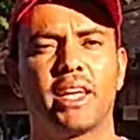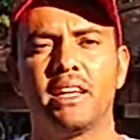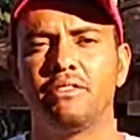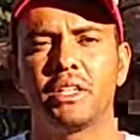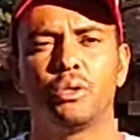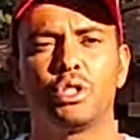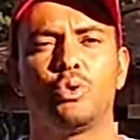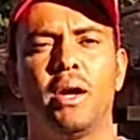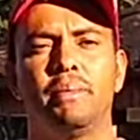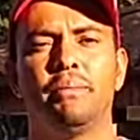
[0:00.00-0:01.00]
que ela vai
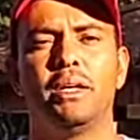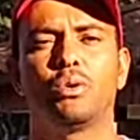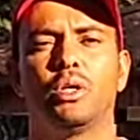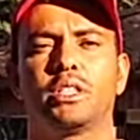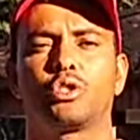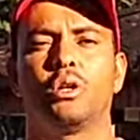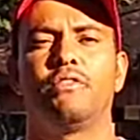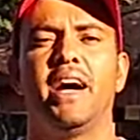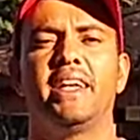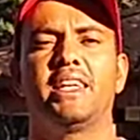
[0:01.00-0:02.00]
continuar a mesma coisa, só
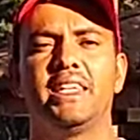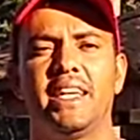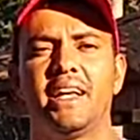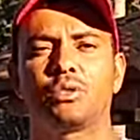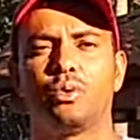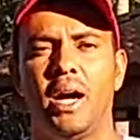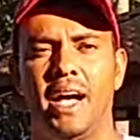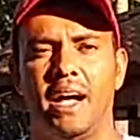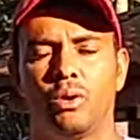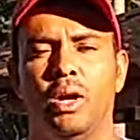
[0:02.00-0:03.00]
vai clarear a sua
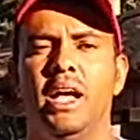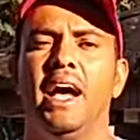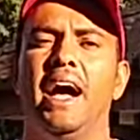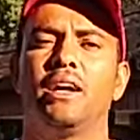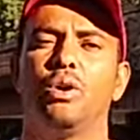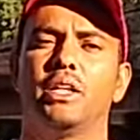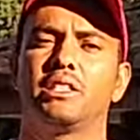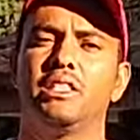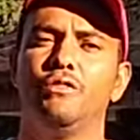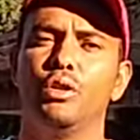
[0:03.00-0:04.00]
água. Agora,
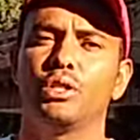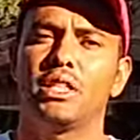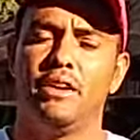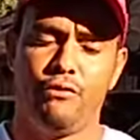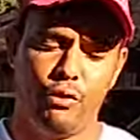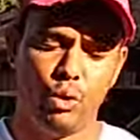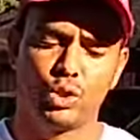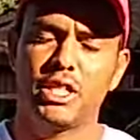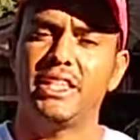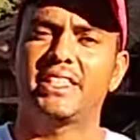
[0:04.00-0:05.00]
se você for
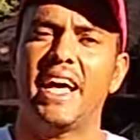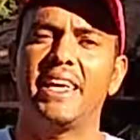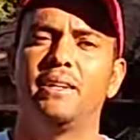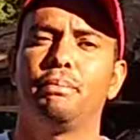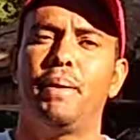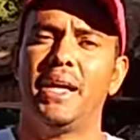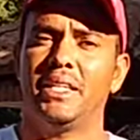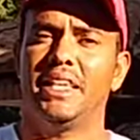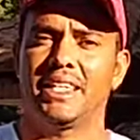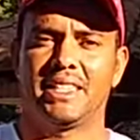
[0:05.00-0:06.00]
utilizar ele
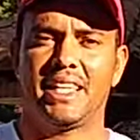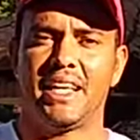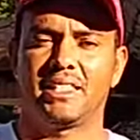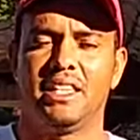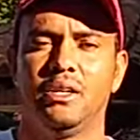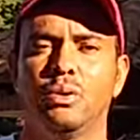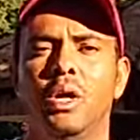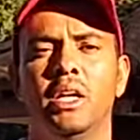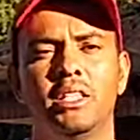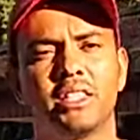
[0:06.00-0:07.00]
para decantação,
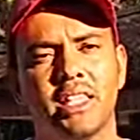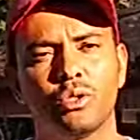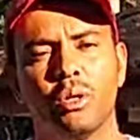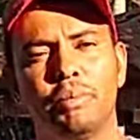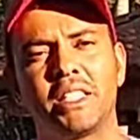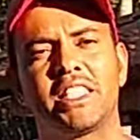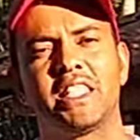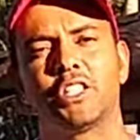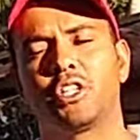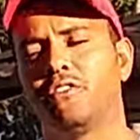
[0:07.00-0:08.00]
se a sua
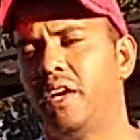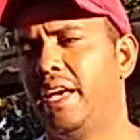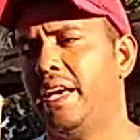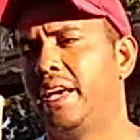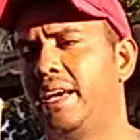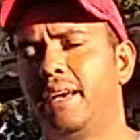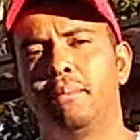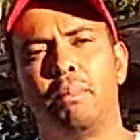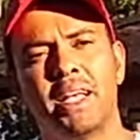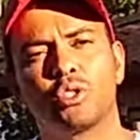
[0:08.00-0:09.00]
piscina estiver
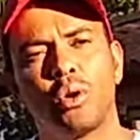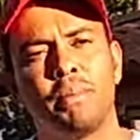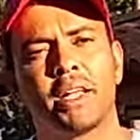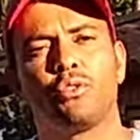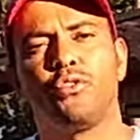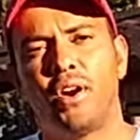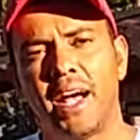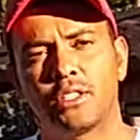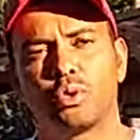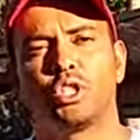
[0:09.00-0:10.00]
mais ou menos
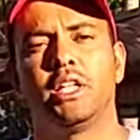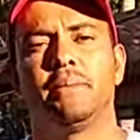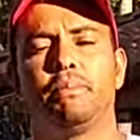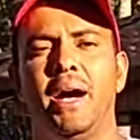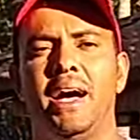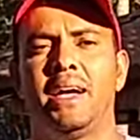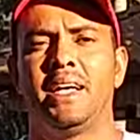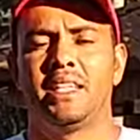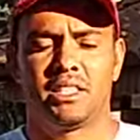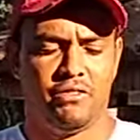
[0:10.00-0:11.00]
fácil de limpar,
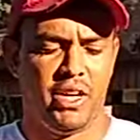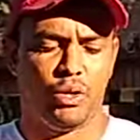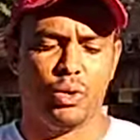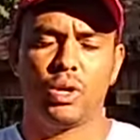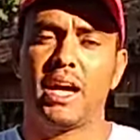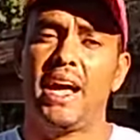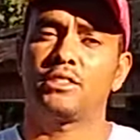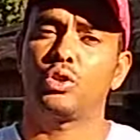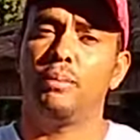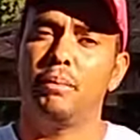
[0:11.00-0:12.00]
você vai
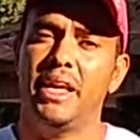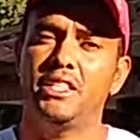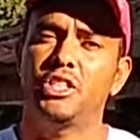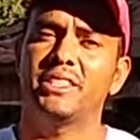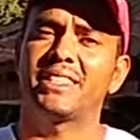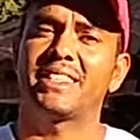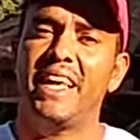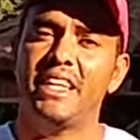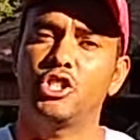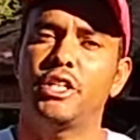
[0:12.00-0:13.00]
colocar somente
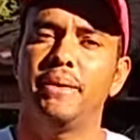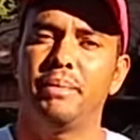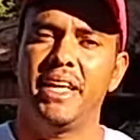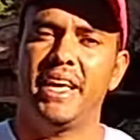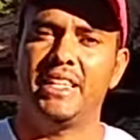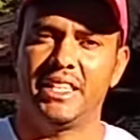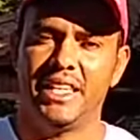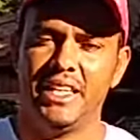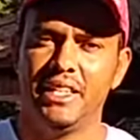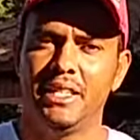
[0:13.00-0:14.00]
7 ml
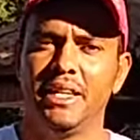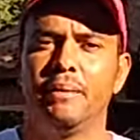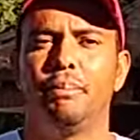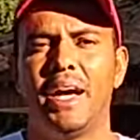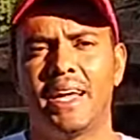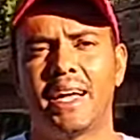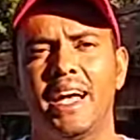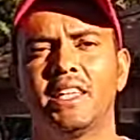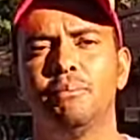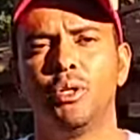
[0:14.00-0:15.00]
dele para
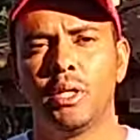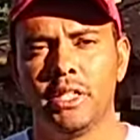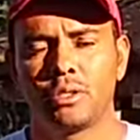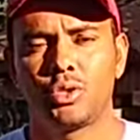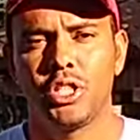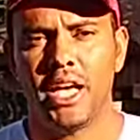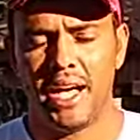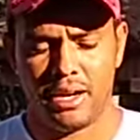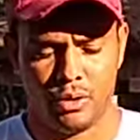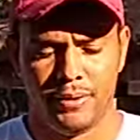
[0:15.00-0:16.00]
cada mil litros de
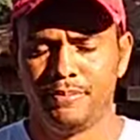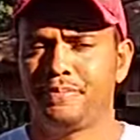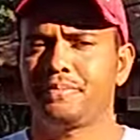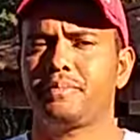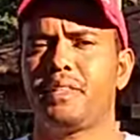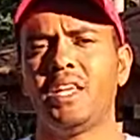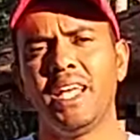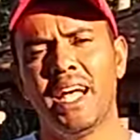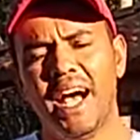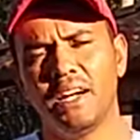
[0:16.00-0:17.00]
água.
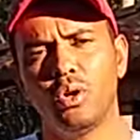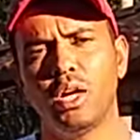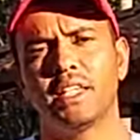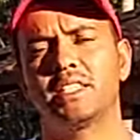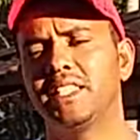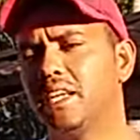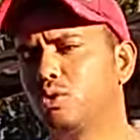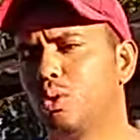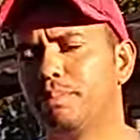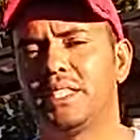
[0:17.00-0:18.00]
Agora, se a
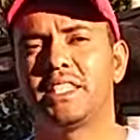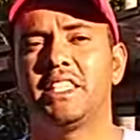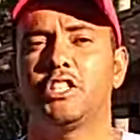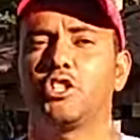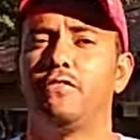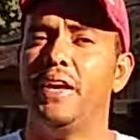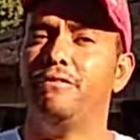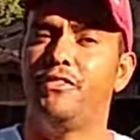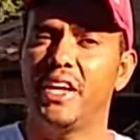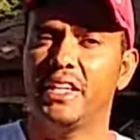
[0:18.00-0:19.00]
sua piscina estiver
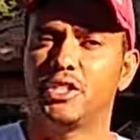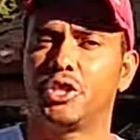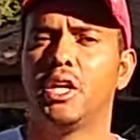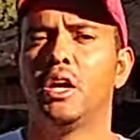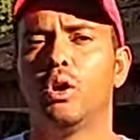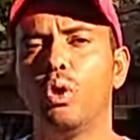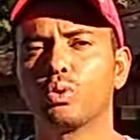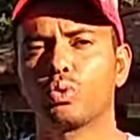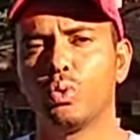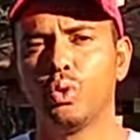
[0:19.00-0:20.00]
verde
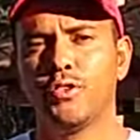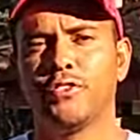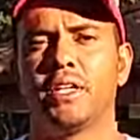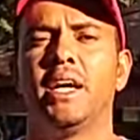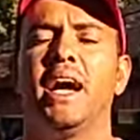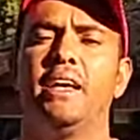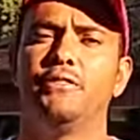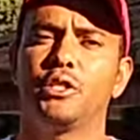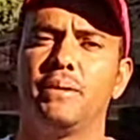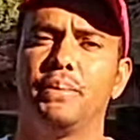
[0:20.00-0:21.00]
ou turfa, aí
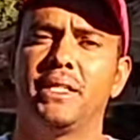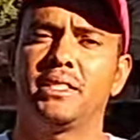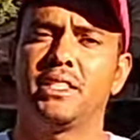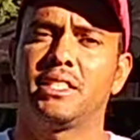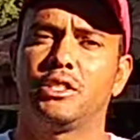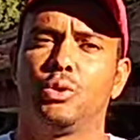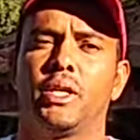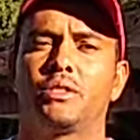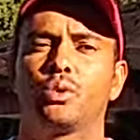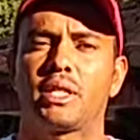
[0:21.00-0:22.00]
você precisa de um
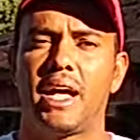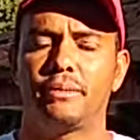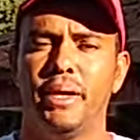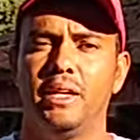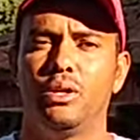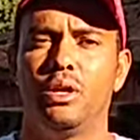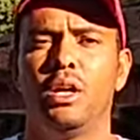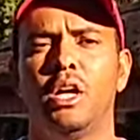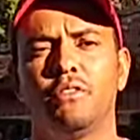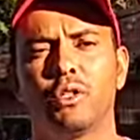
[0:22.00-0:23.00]
resultado
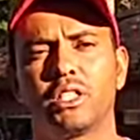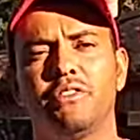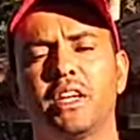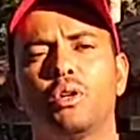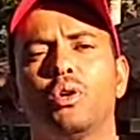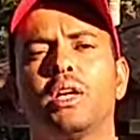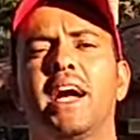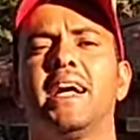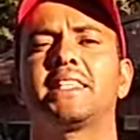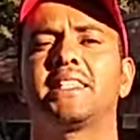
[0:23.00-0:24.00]
melhor, você vai
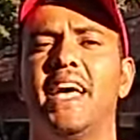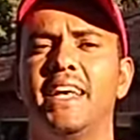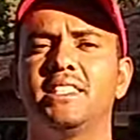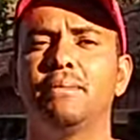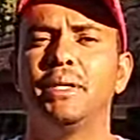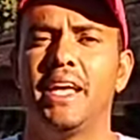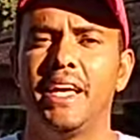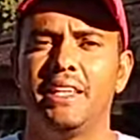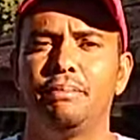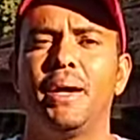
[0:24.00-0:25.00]
colocar 10
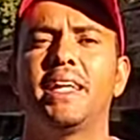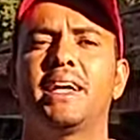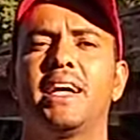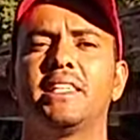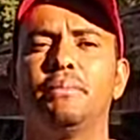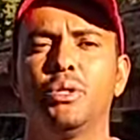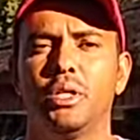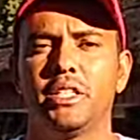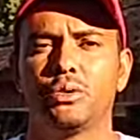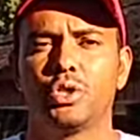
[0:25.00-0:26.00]
ml para cada mil
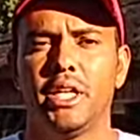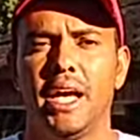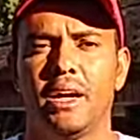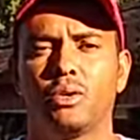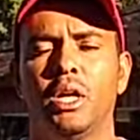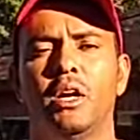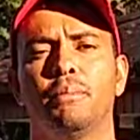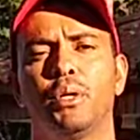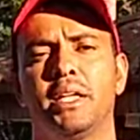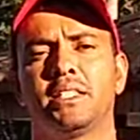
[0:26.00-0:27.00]
litros de água. Por